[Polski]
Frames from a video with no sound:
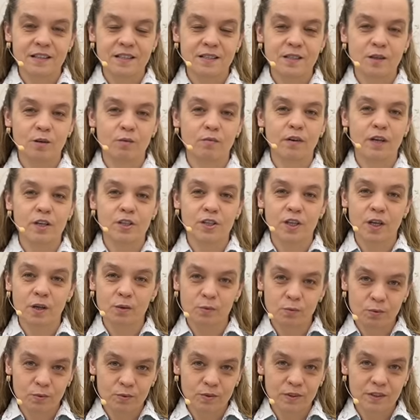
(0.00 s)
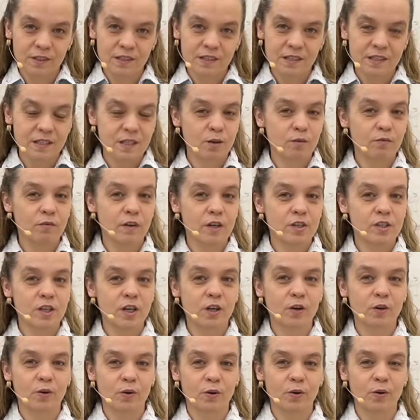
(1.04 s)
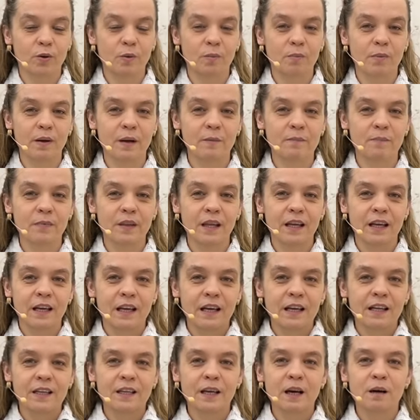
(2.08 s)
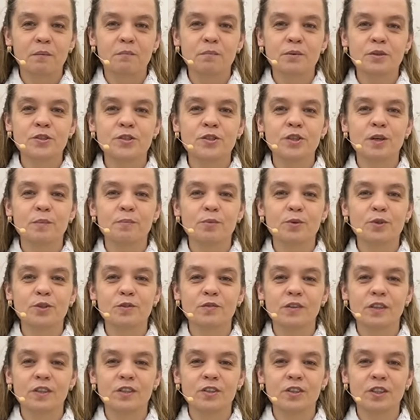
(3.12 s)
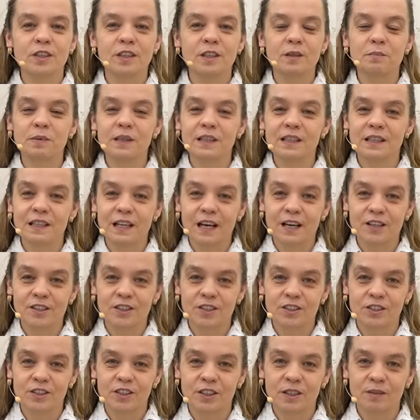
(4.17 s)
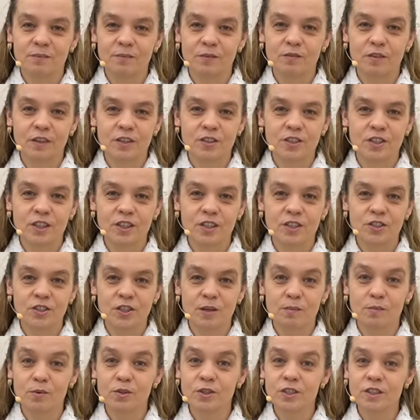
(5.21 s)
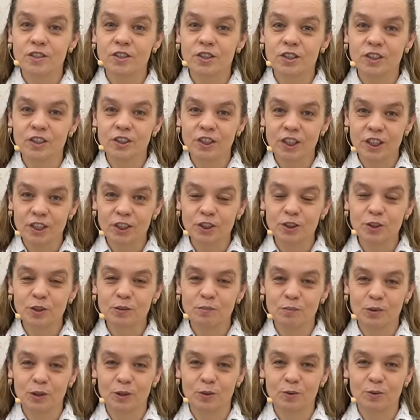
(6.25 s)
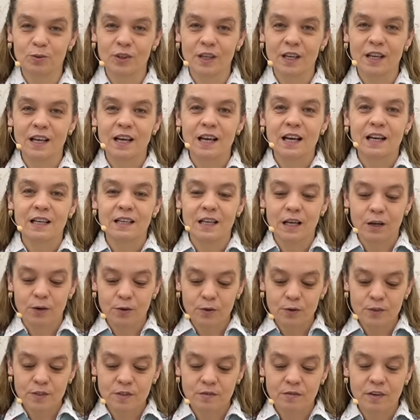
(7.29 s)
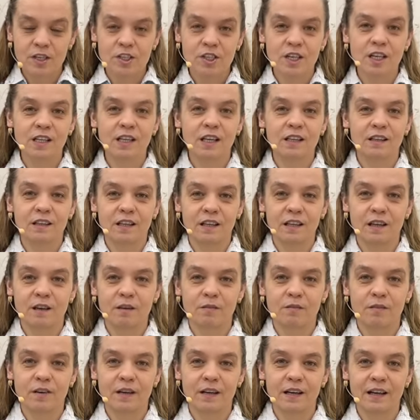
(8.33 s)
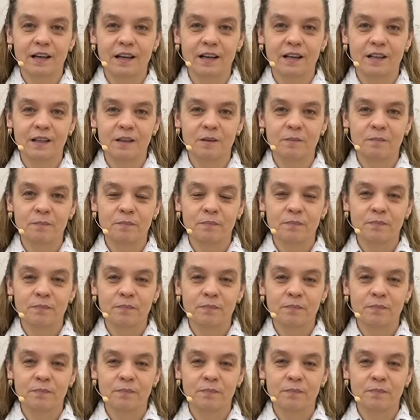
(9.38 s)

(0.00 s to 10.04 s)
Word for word: zauważa głód, zauważa chorobę i abyście poświęcili 15, 20, może 30 minut na rozważenie tej Ewangelii.